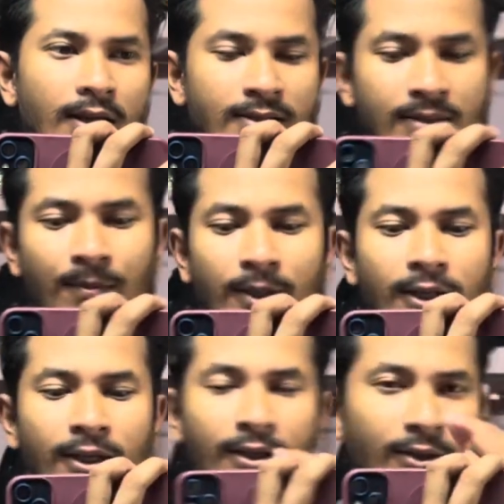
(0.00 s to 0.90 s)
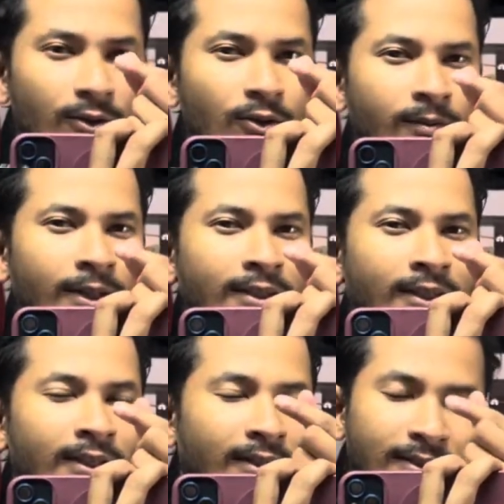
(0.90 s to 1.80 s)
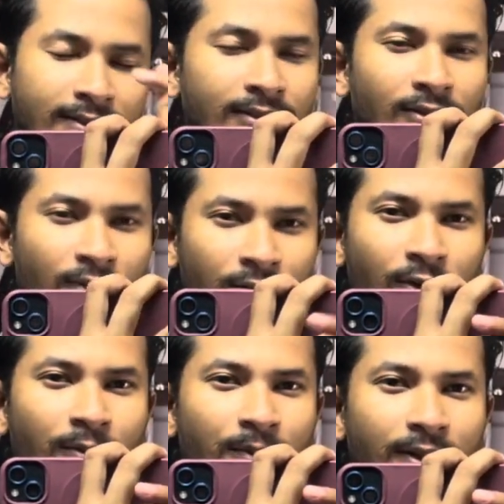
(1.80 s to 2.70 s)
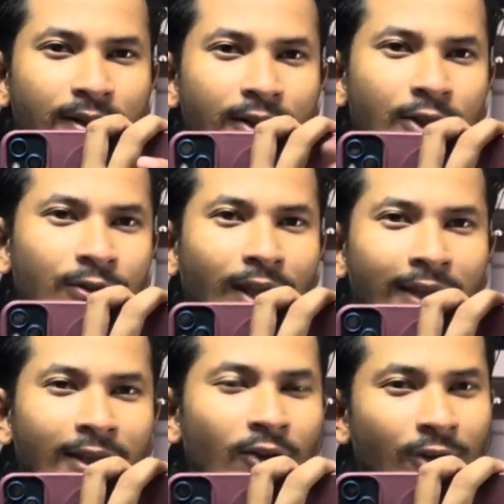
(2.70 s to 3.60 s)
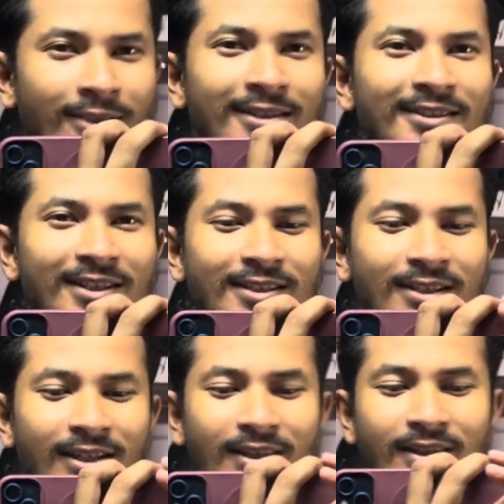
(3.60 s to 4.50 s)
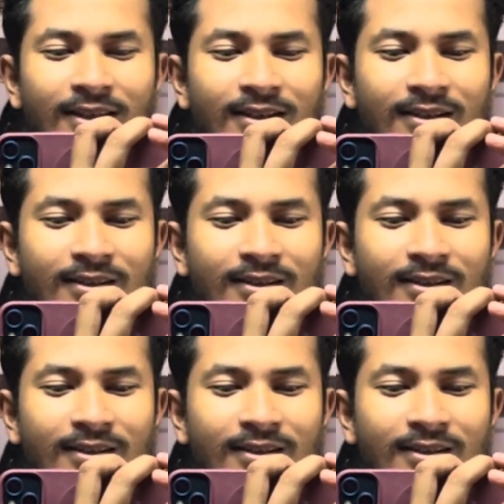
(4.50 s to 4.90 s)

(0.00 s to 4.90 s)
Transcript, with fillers: इससे पहले दो बातें उनके ऊपर आइए लोकेशन चेंज करते हैं